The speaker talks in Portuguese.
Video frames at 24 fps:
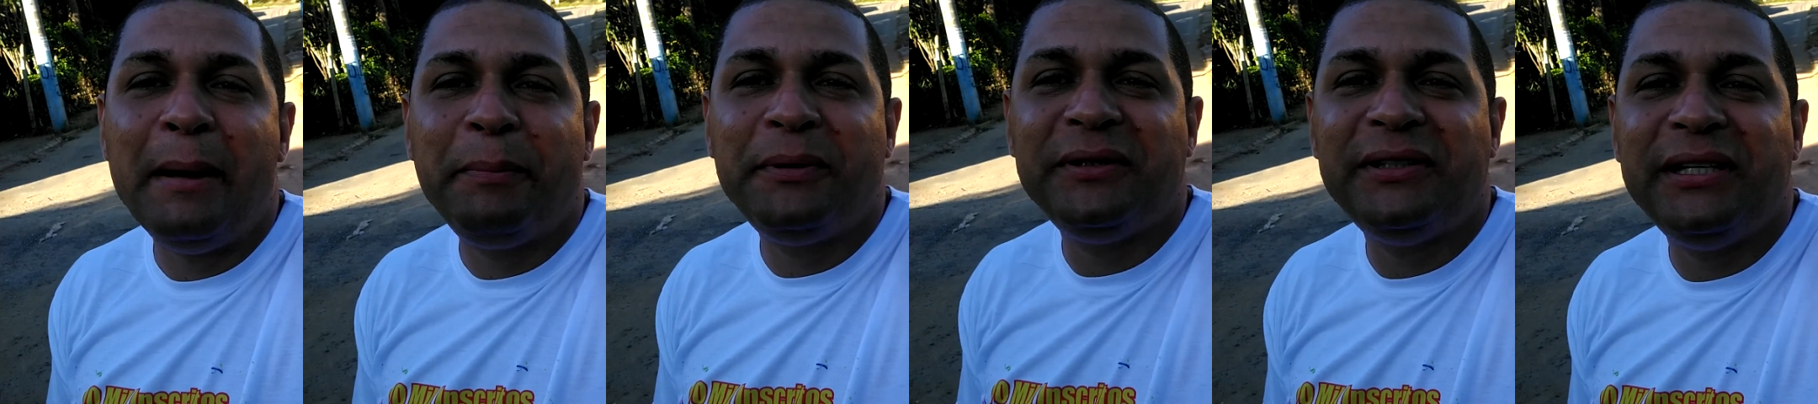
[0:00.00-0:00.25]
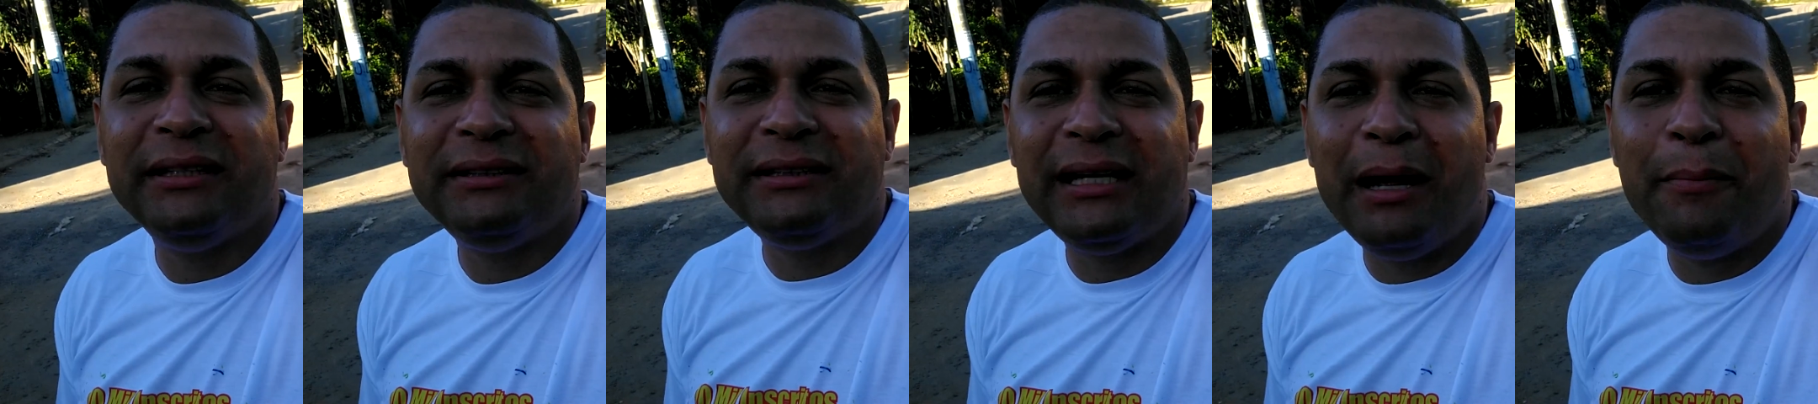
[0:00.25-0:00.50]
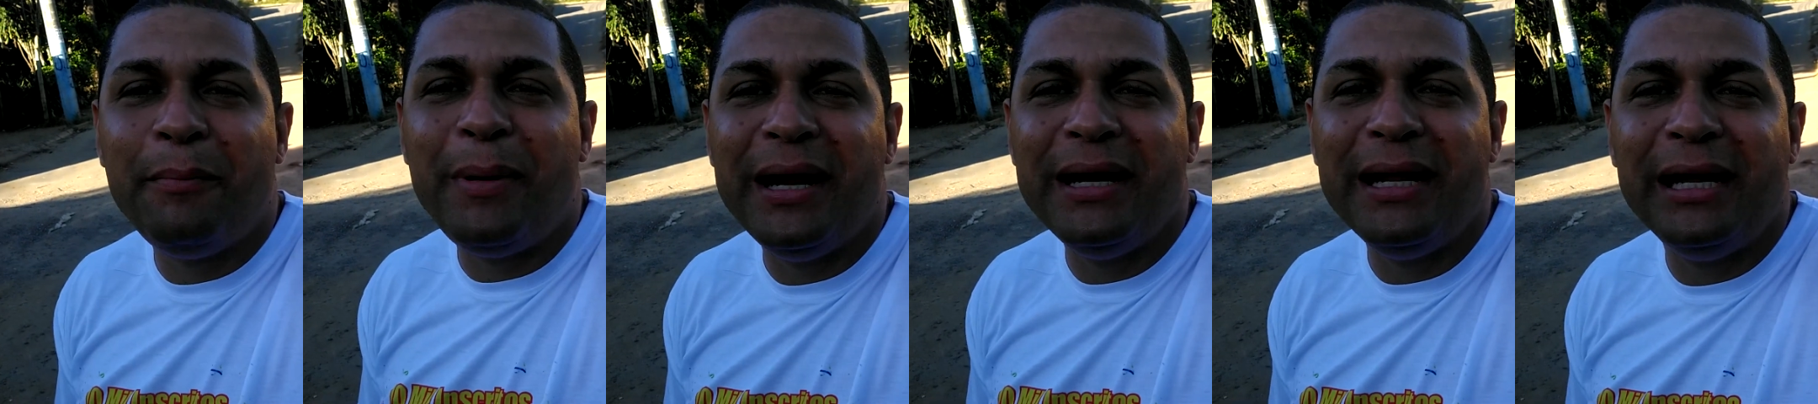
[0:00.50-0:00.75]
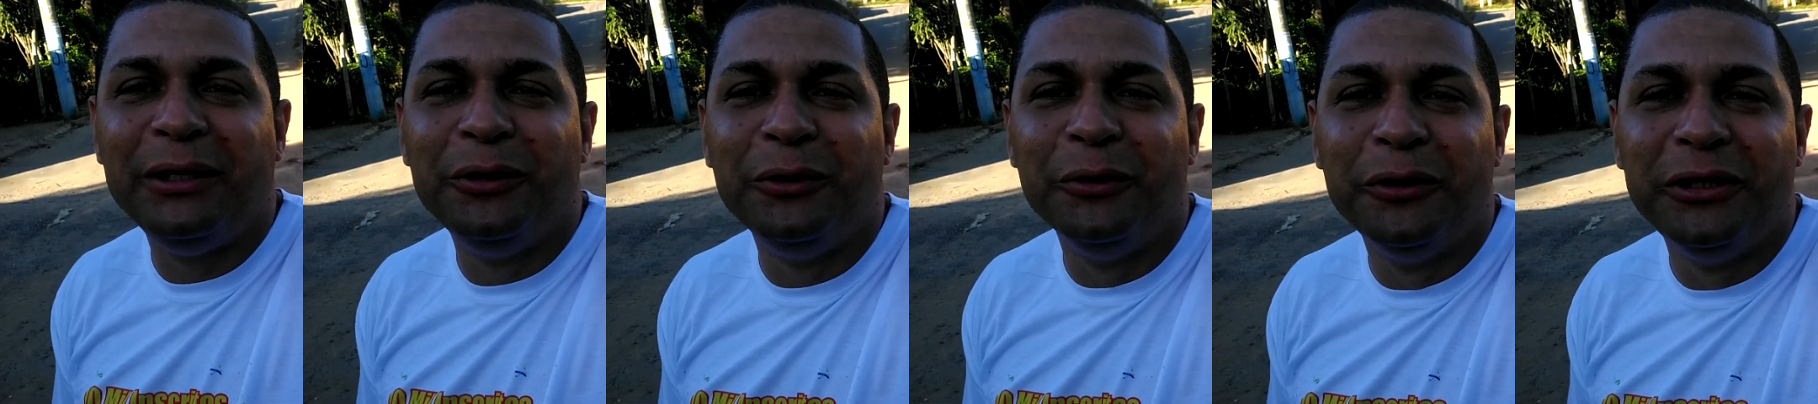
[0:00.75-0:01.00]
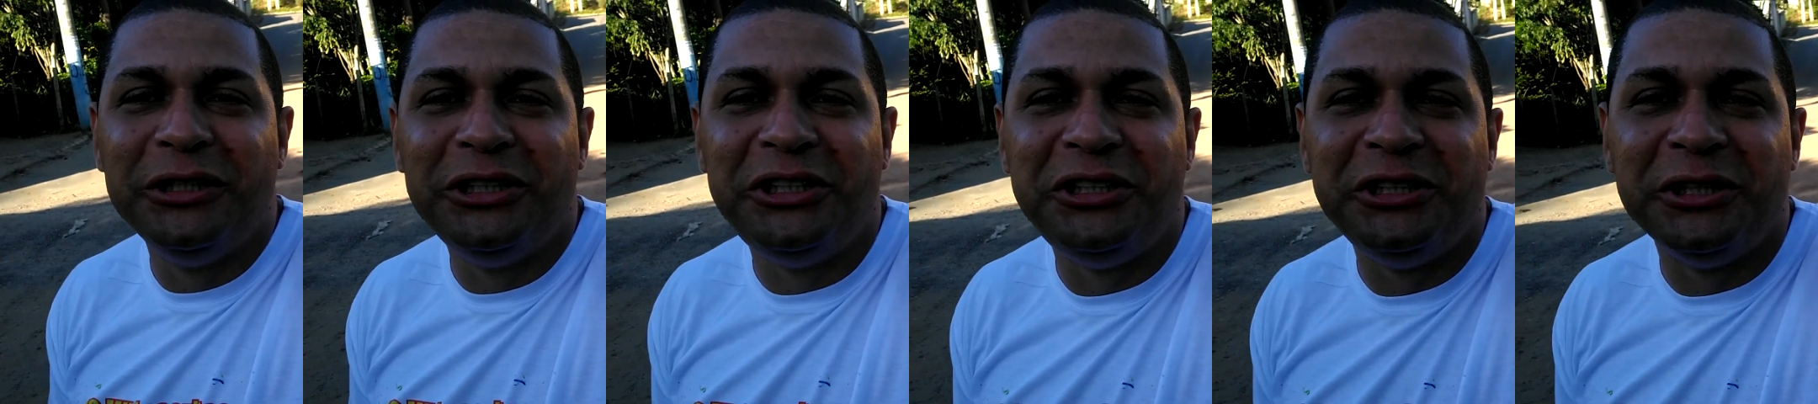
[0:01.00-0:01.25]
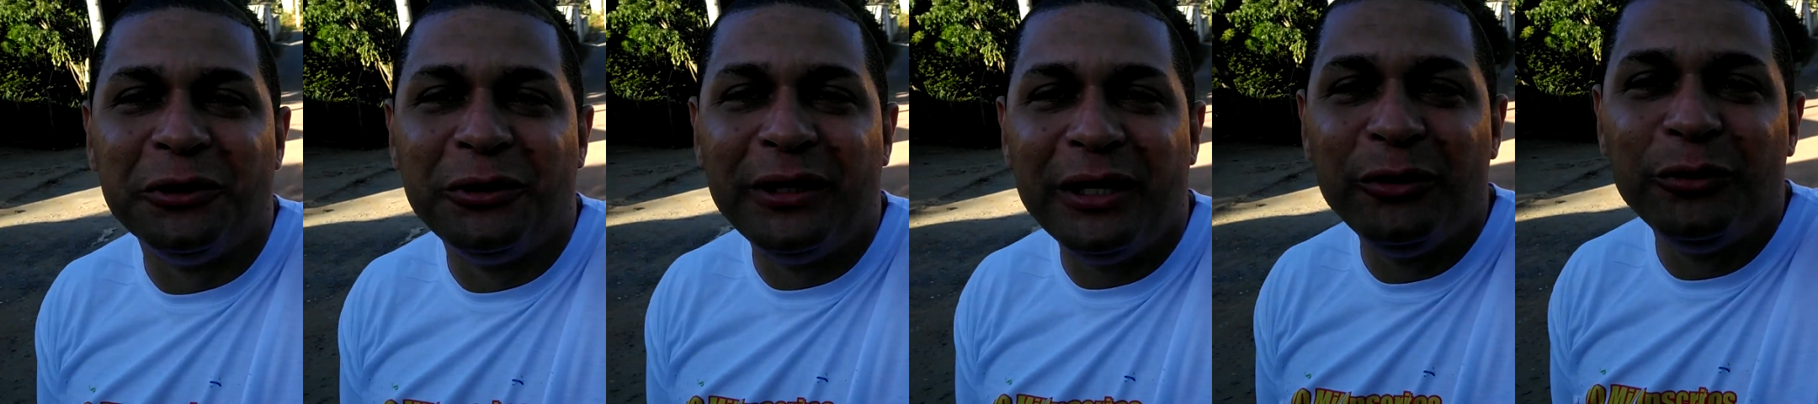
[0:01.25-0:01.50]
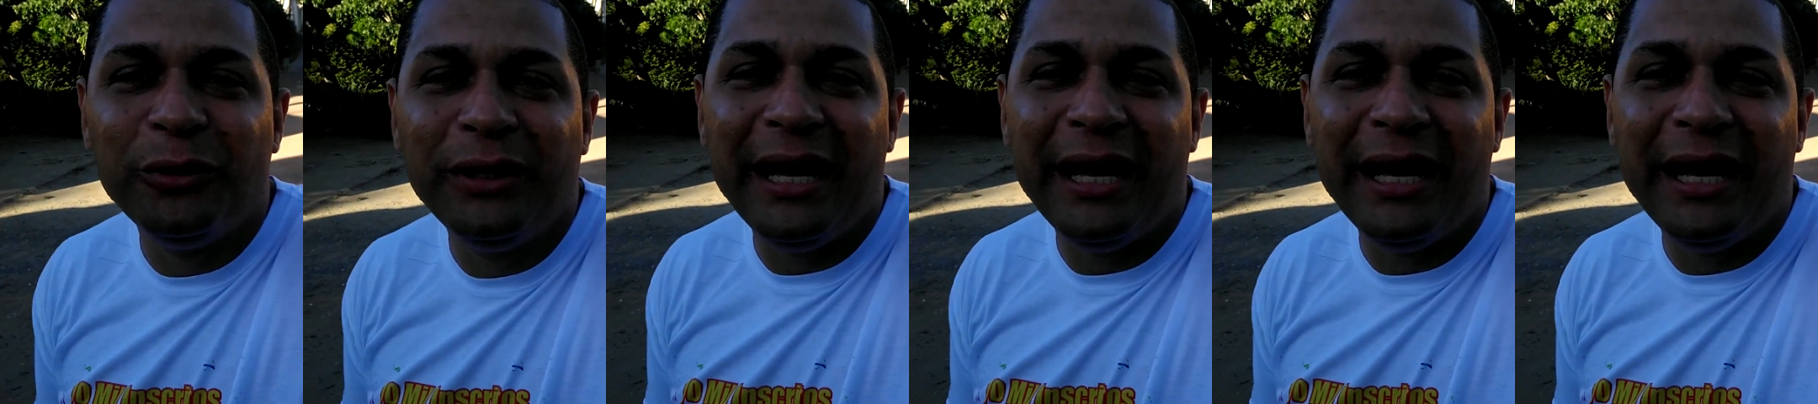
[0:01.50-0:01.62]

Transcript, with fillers: você é trabalhador, Chico. Quando o